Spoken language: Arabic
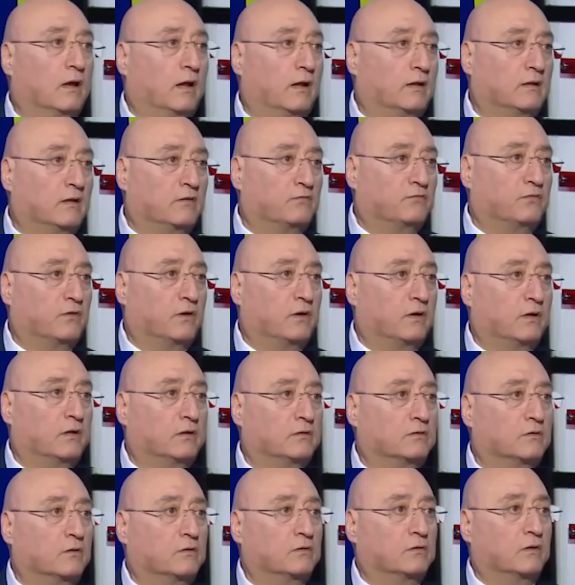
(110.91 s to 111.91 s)
هدفها
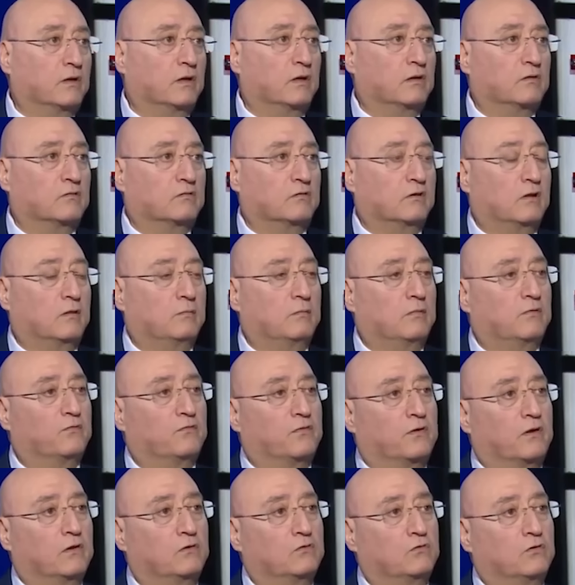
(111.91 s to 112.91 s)
تطير سليمان
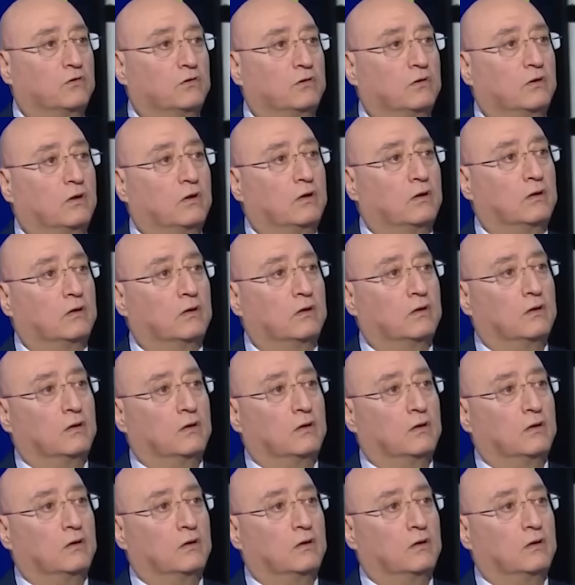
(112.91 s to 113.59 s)
فرنجيه